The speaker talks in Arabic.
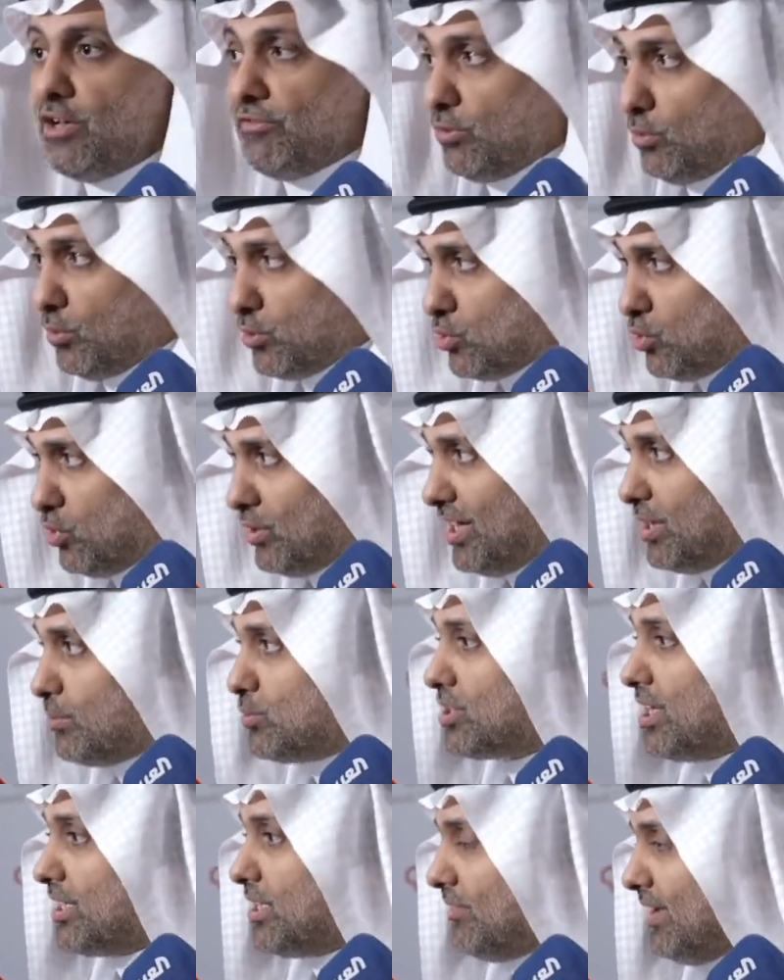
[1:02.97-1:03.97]
في الوصول الى
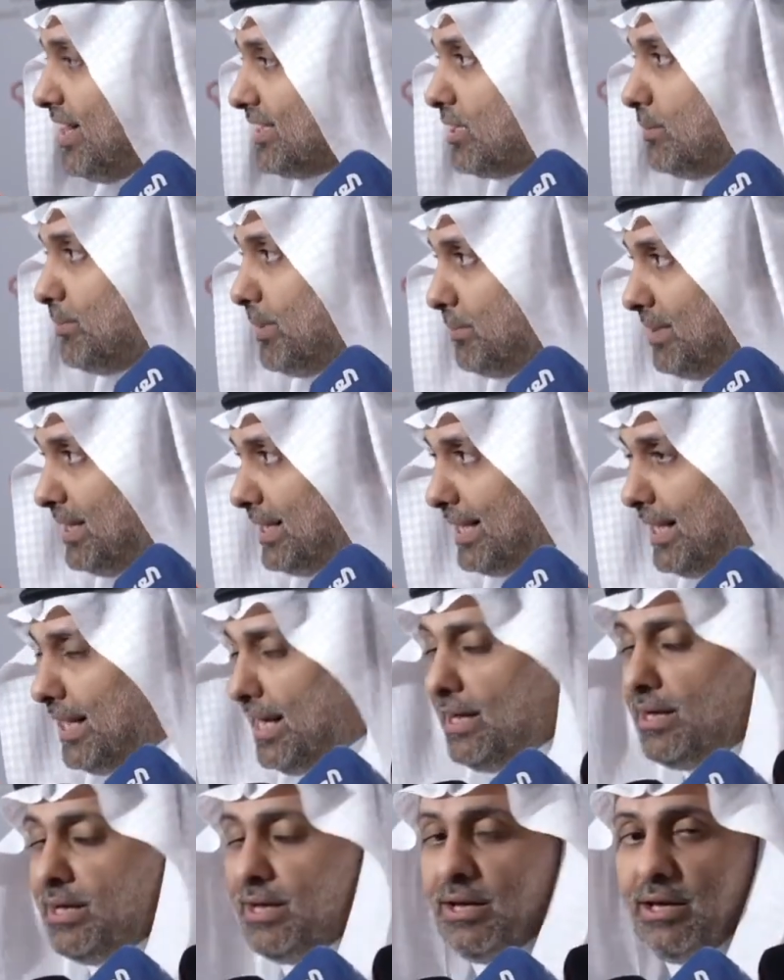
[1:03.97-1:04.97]
مستهدفات
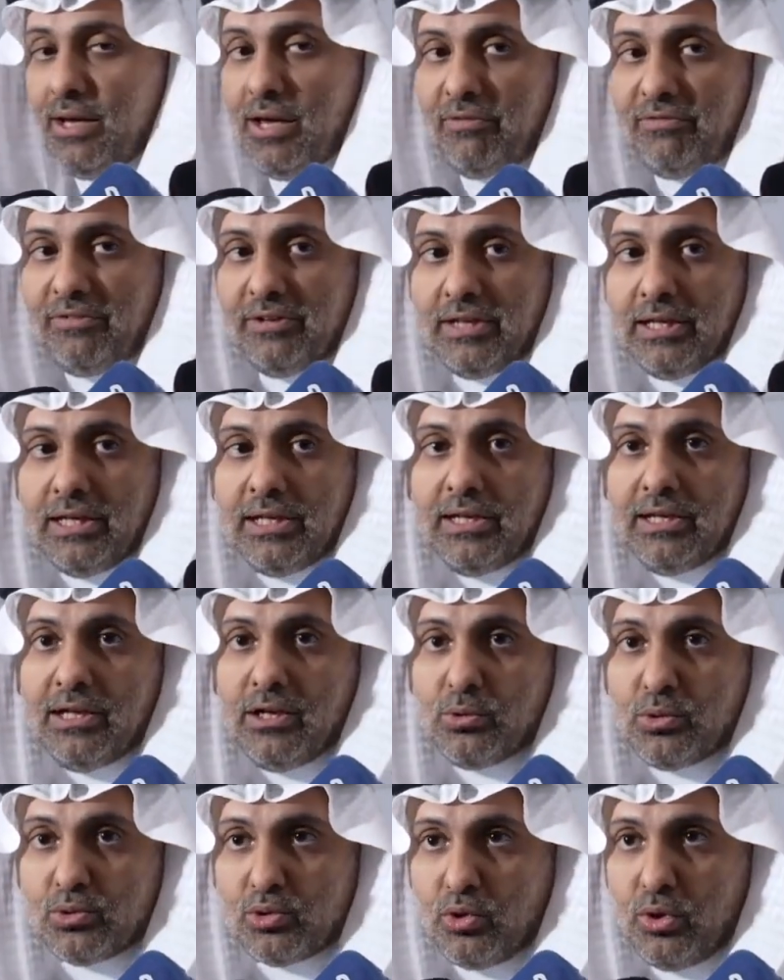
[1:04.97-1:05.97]
المملكه آه، في
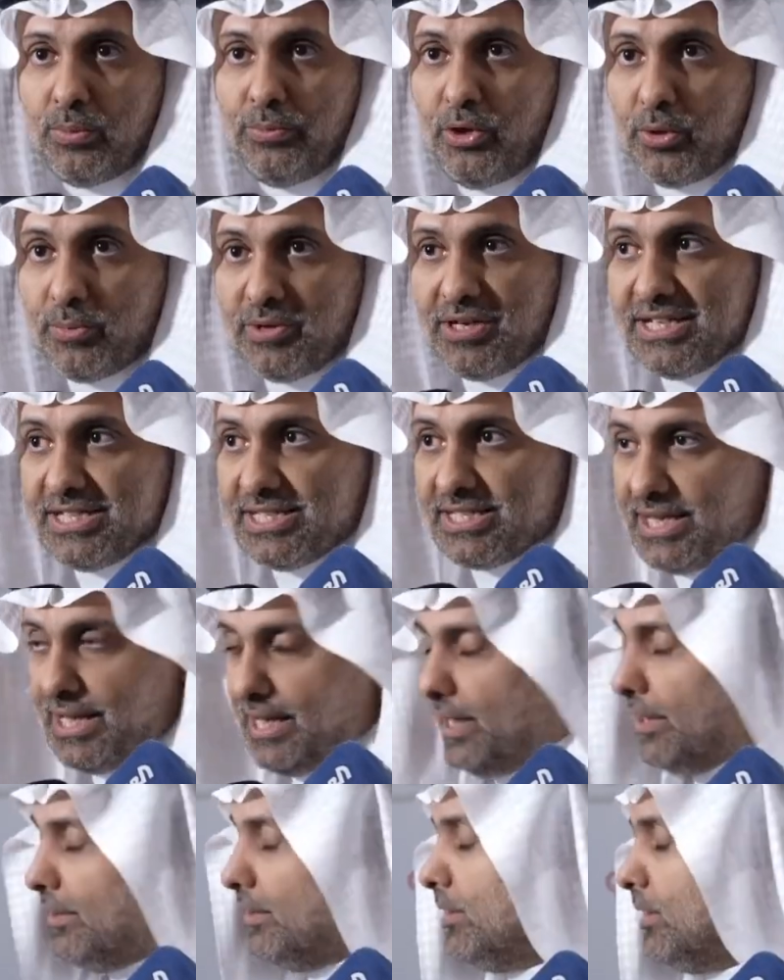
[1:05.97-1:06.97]
الوصول بعمر
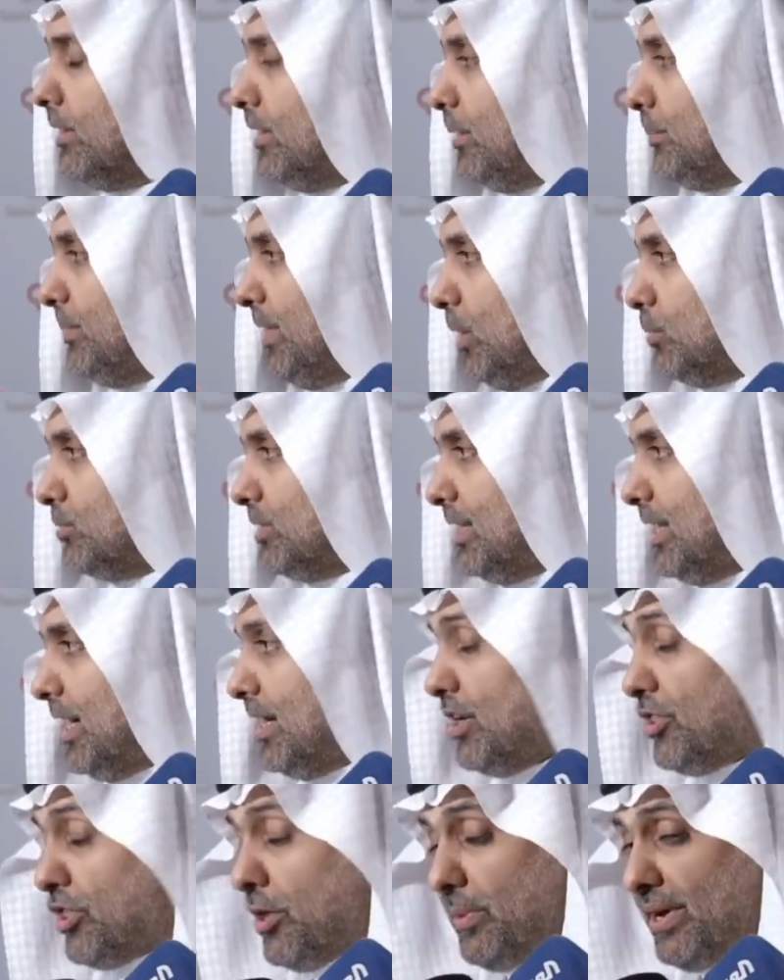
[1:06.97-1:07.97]
الانسان بعون
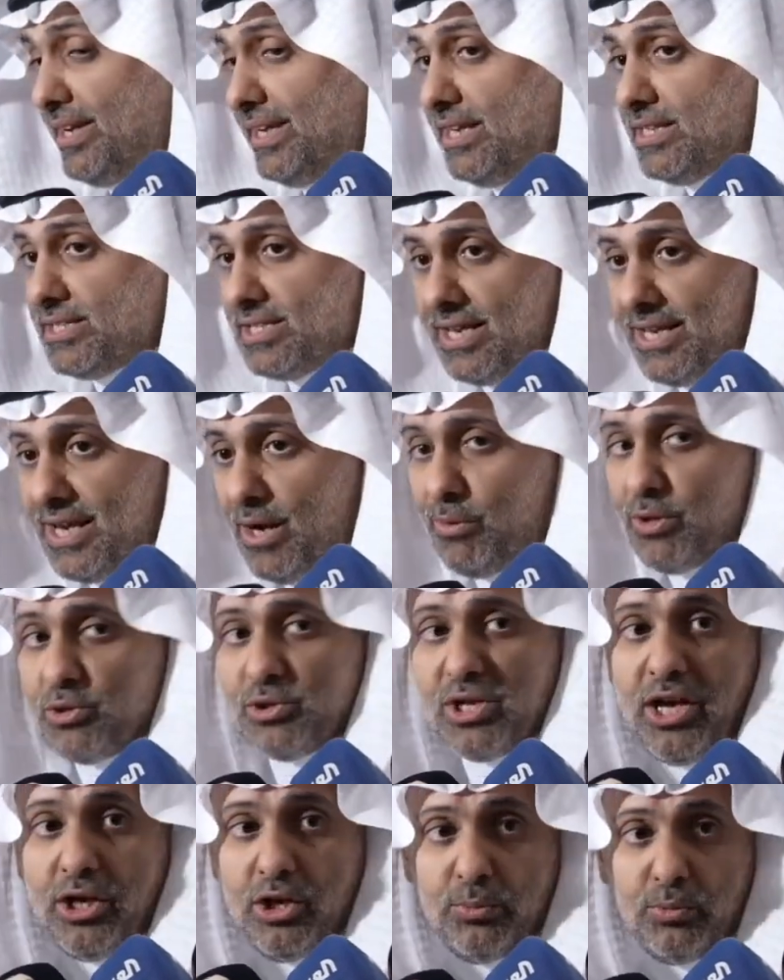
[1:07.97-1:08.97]
الله إلى 80 سنة
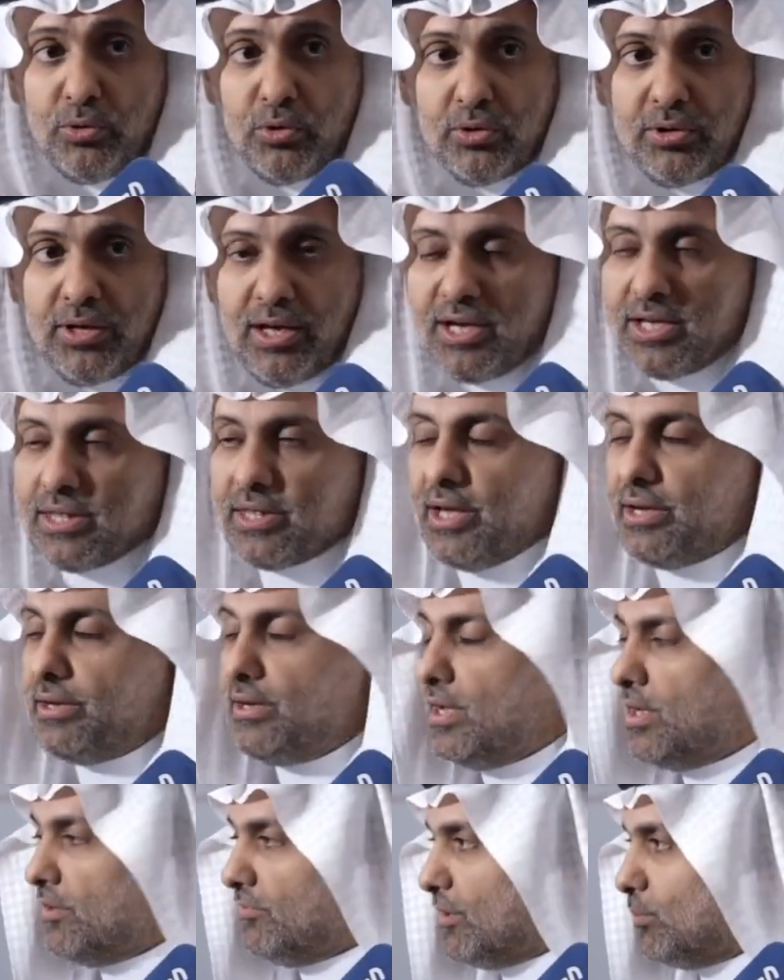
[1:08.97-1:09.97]
ويساهمون أيضا
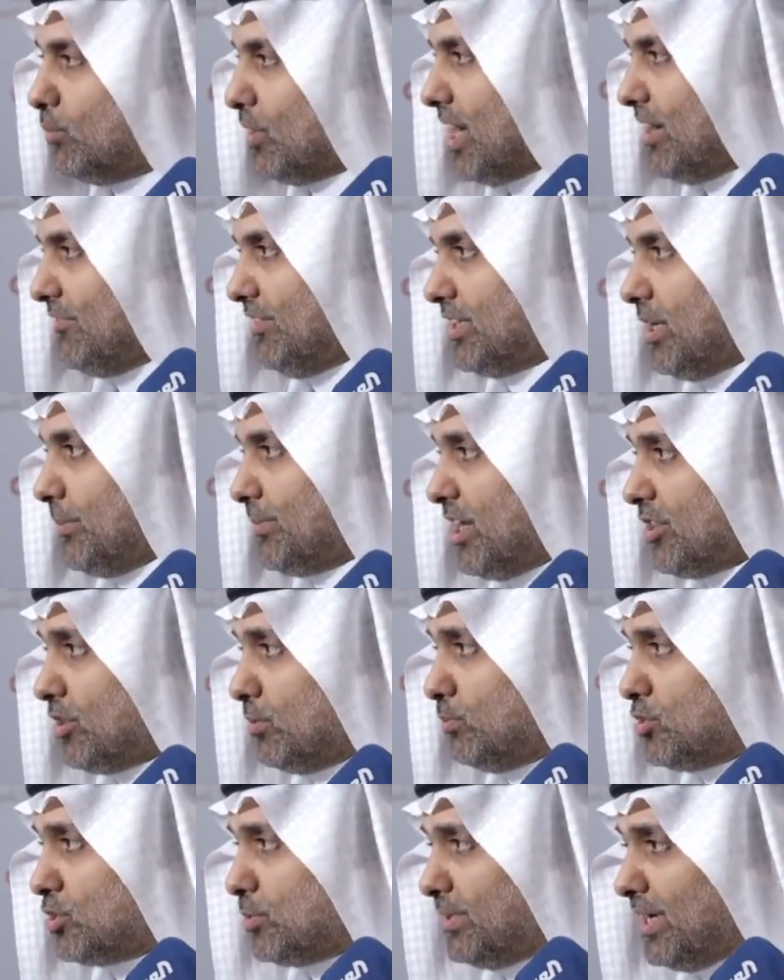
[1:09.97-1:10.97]
في مكافحة الأمراض
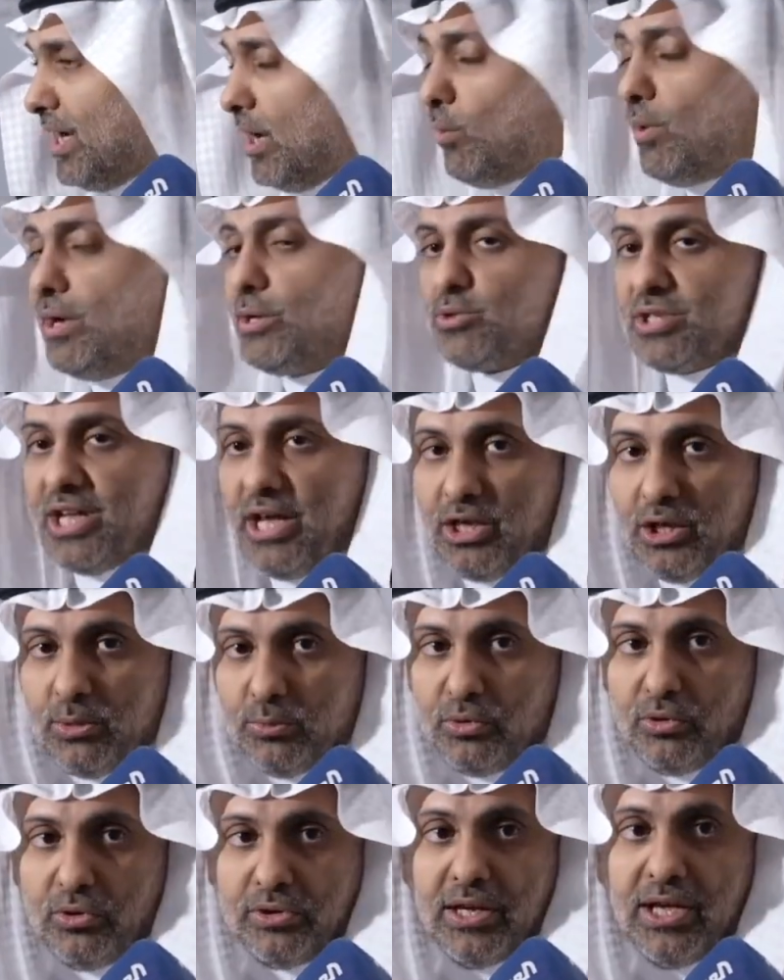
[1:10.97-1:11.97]
المزمنة
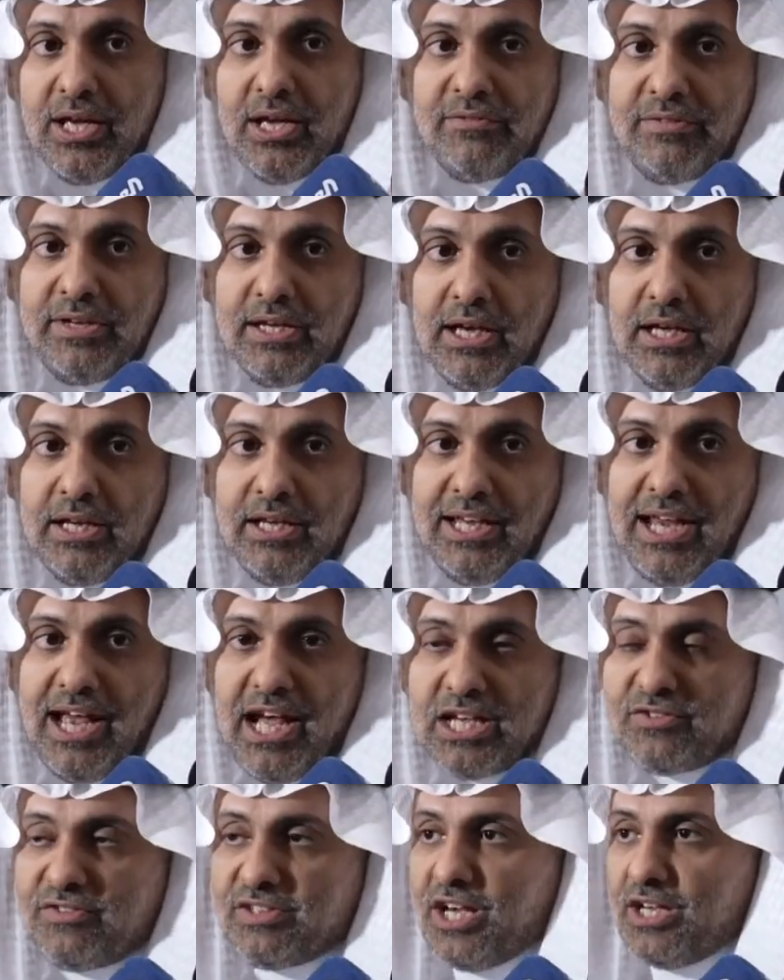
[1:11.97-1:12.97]
ويساهمون في
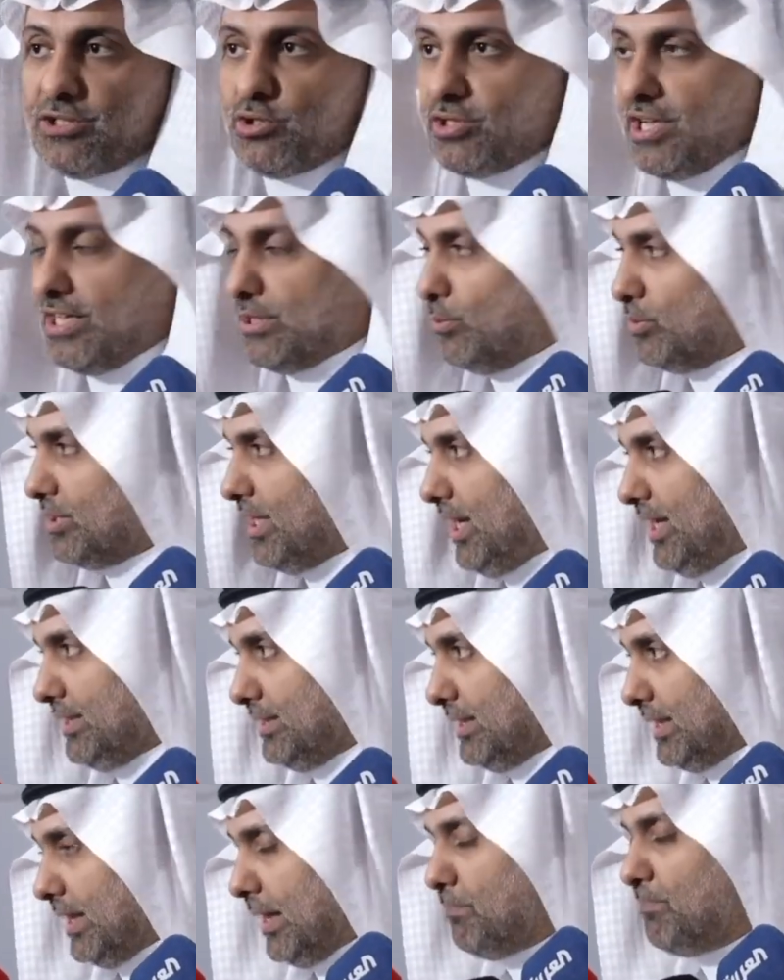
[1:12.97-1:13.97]
العلاج في تخصصات
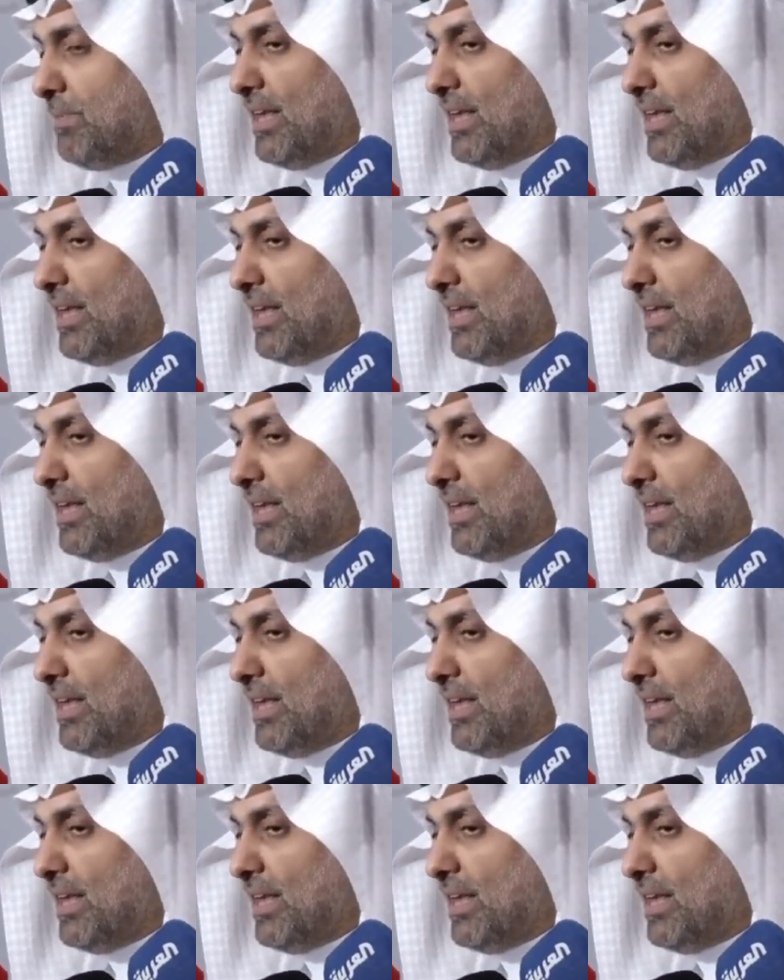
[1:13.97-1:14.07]
متعددة